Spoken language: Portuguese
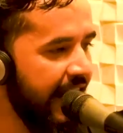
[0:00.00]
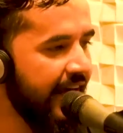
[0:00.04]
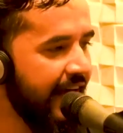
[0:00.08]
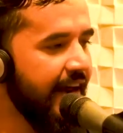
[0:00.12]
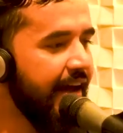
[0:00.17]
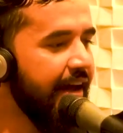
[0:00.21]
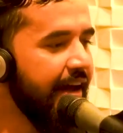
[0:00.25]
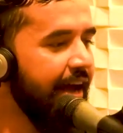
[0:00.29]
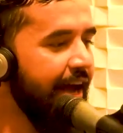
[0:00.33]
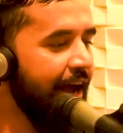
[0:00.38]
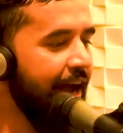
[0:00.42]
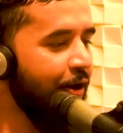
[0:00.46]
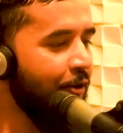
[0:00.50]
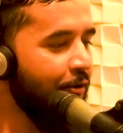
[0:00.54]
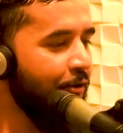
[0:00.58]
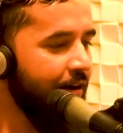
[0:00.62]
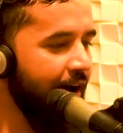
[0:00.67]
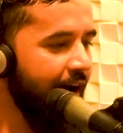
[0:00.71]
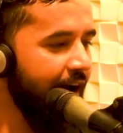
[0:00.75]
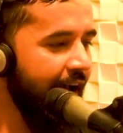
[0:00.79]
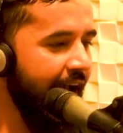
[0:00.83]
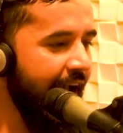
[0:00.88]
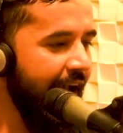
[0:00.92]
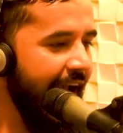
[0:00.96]
Era
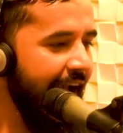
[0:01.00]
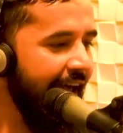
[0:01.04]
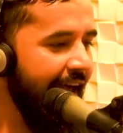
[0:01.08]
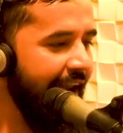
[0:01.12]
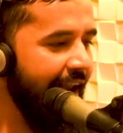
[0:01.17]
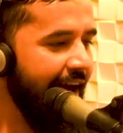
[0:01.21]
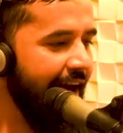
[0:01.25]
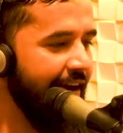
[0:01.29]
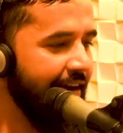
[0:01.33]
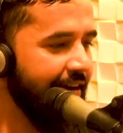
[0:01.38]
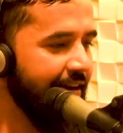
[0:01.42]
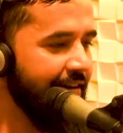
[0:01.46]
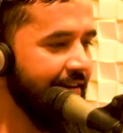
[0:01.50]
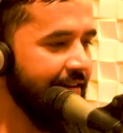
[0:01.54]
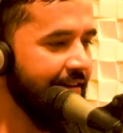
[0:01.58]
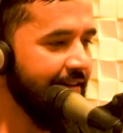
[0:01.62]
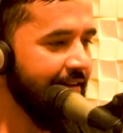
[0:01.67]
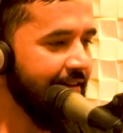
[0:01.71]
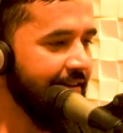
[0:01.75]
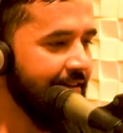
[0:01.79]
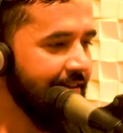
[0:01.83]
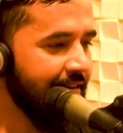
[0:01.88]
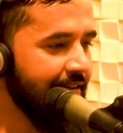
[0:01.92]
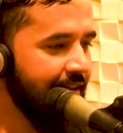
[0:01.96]
eu, ela,
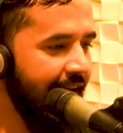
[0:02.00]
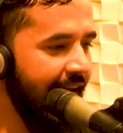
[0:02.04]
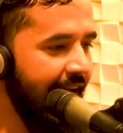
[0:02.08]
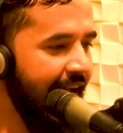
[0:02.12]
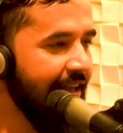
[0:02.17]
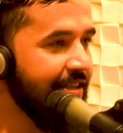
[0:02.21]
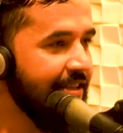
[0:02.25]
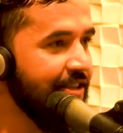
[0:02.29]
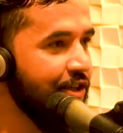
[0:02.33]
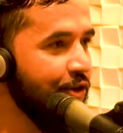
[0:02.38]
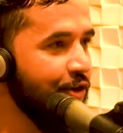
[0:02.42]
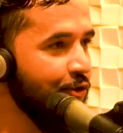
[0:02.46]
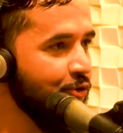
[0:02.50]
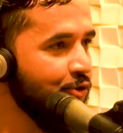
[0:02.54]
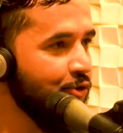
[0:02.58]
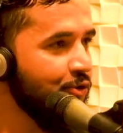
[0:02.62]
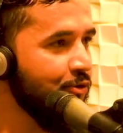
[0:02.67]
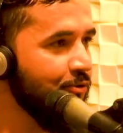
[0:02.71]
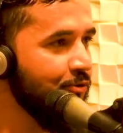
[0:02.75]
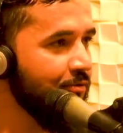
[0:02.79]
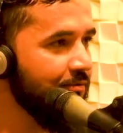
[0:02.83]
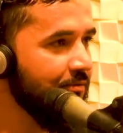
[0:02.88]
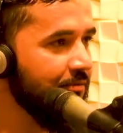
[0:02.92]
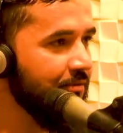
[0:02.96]

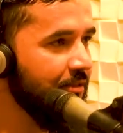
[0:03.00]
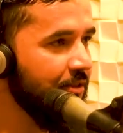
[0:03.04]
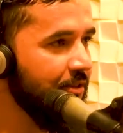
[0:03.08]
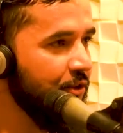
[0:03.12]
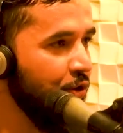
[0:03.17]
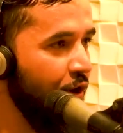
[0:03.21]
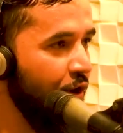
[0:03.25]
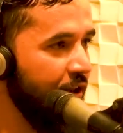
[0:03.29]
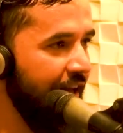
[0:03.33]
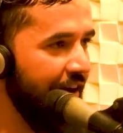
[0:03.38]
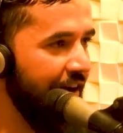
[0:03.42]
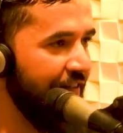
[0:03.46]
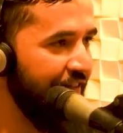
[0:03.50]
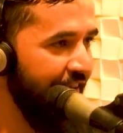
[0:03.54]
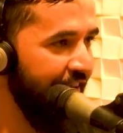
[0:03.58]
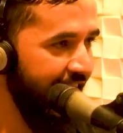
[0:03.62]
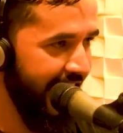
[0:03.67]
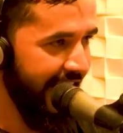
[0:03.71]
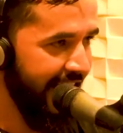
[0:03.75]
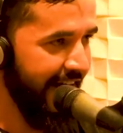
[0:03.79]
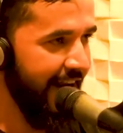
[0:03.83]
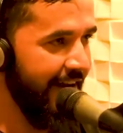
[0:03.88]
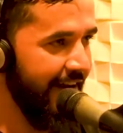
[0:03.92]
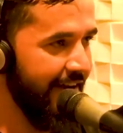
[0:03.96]
Edilson, Dona
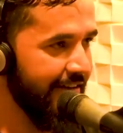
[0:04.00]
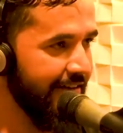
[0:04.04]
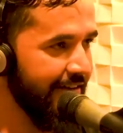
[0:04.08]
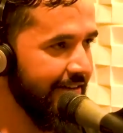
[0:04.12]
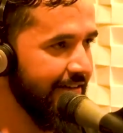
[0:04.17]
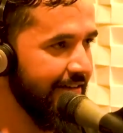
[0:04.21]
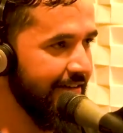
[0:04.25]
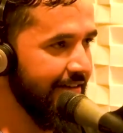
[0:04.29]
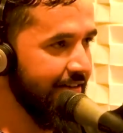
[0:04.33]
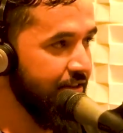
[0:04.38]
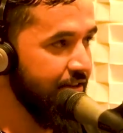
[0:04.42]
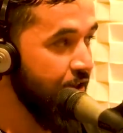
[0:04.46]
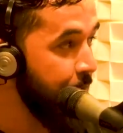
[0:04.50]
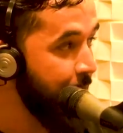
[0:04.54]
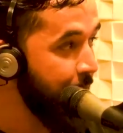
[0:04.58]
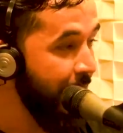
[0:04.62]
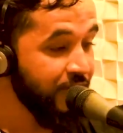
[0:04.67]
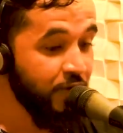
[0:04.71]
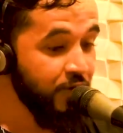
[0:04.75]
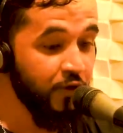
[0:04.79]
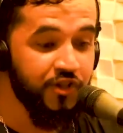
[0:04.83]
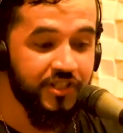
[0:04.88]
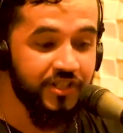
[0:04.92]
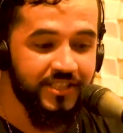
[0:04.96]
Vera. Nós
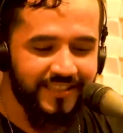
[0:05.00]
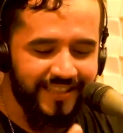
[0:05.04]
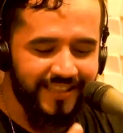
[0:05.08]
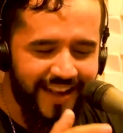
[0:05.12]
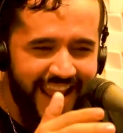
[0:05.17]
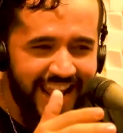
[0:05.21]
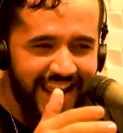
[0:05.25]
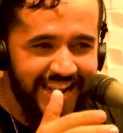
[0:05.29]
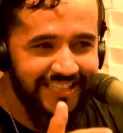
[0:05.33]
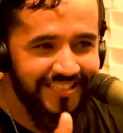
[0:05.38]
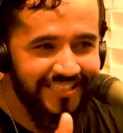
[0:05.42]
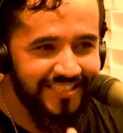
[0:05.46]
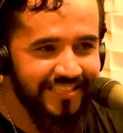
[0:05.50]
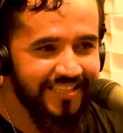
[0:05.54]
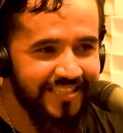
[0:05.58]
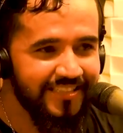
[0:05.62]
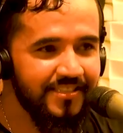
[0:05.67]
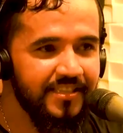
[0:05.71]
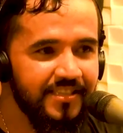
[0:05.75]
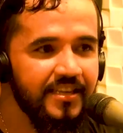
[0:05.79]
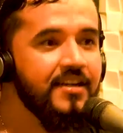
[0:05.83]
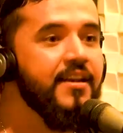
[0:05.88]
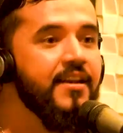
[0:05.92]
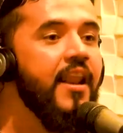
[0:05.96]
passamos três
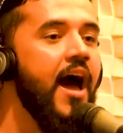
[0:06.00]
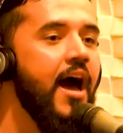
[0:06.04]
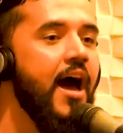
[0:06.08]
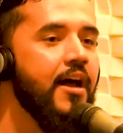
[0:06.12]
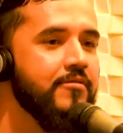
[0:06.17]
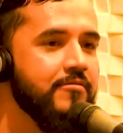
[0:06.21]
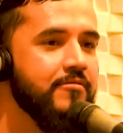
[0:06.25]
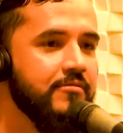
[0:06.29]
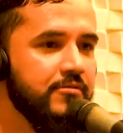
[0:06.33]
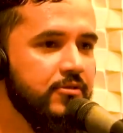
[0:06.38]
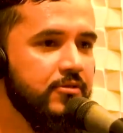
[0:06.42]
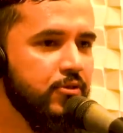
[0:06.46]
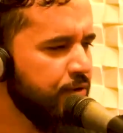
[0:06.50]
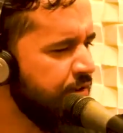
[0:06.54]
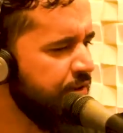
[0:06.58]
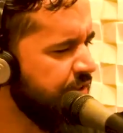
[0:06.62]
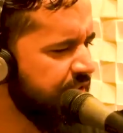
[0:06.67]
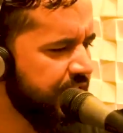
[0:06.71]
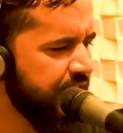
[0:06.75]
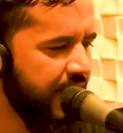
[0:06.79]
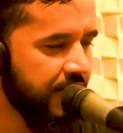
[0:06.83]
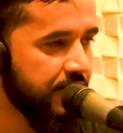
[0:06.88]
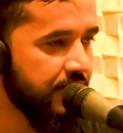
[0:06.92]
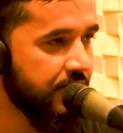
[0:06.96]
dias em claro.
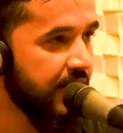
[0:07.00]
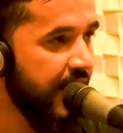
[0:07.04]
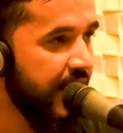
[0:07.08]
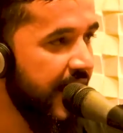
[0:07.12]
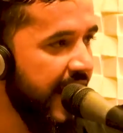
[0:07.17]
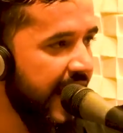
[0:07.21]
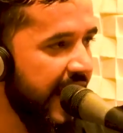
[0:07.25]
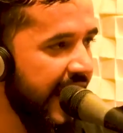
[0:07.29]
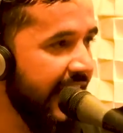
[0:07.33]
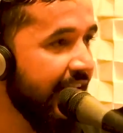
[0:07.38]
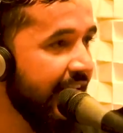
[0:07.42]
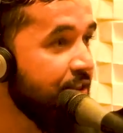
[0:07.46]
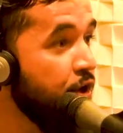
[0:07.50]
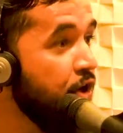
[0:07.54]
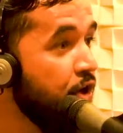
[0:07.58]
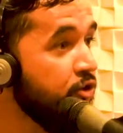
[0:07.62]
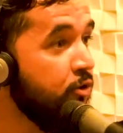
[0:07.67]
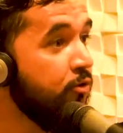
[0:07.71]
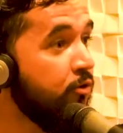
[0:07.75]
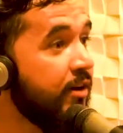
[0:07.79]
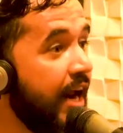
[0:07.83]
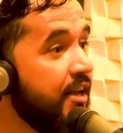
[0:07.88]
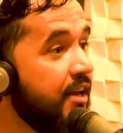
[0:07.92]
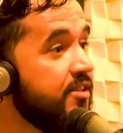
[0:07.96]
Nunca esqueço. Era
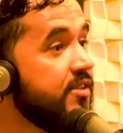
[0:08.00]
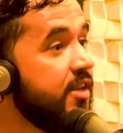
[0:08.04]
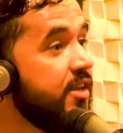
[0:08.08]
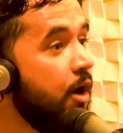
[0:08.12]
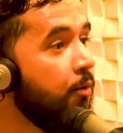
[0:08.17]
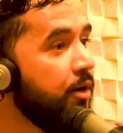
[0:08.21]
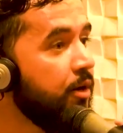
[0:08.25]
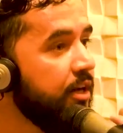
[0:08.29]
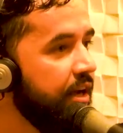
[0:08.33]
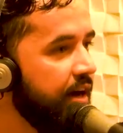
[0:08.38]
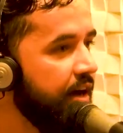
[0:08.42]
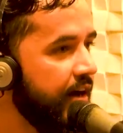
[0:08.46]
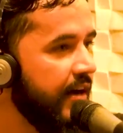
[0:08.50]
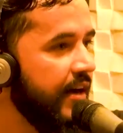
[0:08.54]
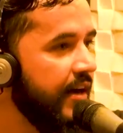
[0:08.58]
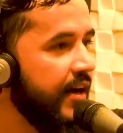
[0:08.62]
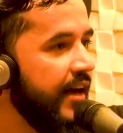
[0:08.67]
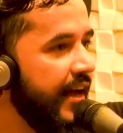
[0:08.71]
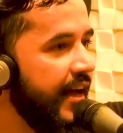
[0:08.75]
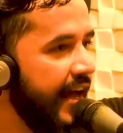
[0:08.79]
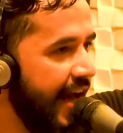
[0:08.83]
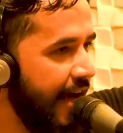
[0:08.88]
dois lugares que eu ia.